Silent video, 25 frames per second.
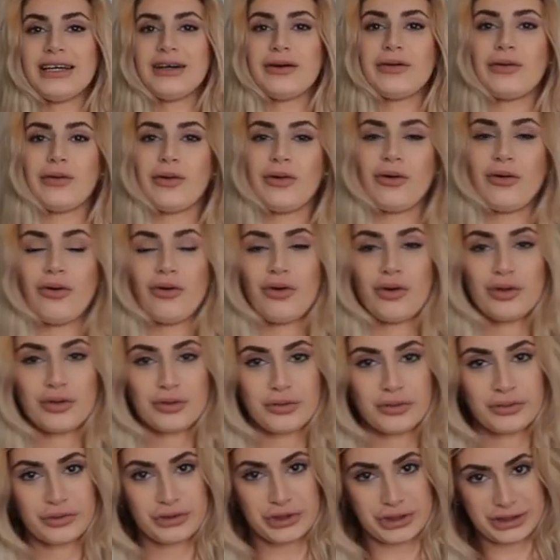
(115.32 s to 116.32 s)
de
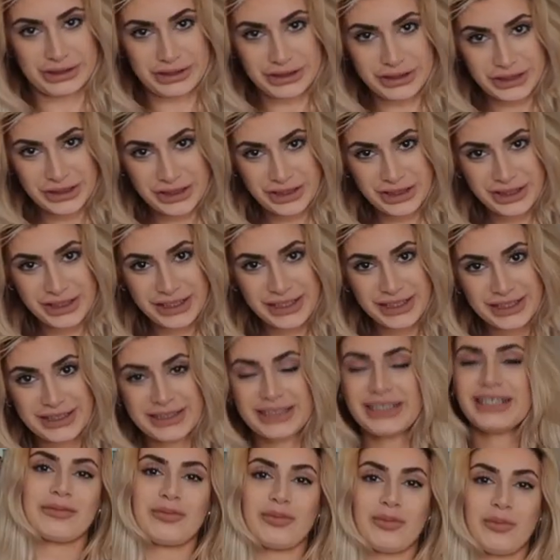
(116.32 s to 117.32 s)
oldukça
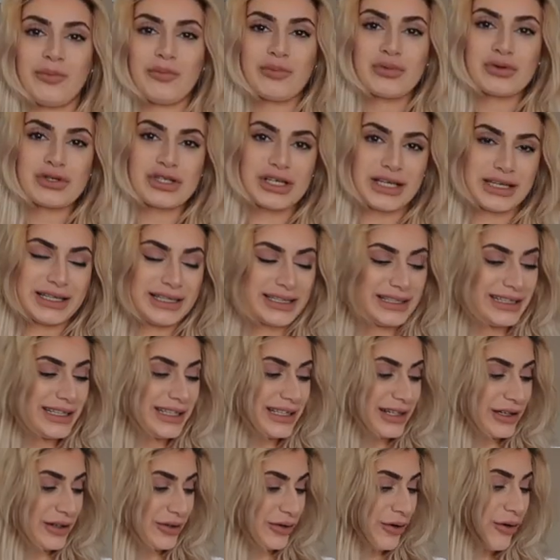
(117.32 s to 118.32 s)
şık. Bu şekilde
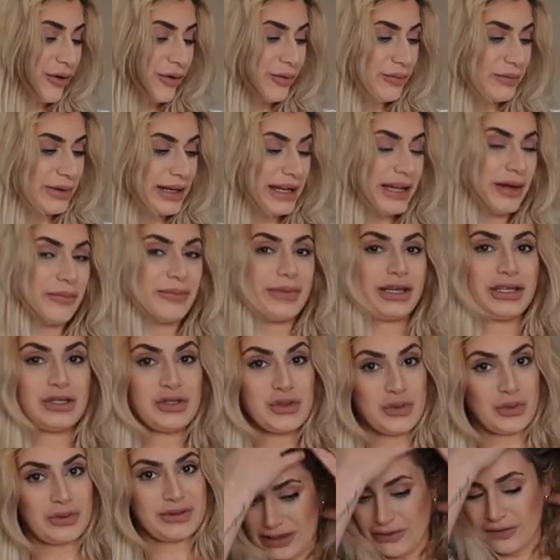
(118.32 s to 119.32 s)
de kombinlemeyi
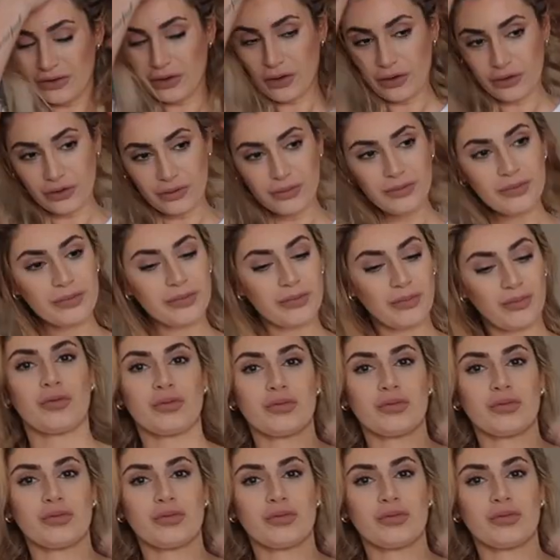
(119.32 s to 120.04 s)
çok seviyorum.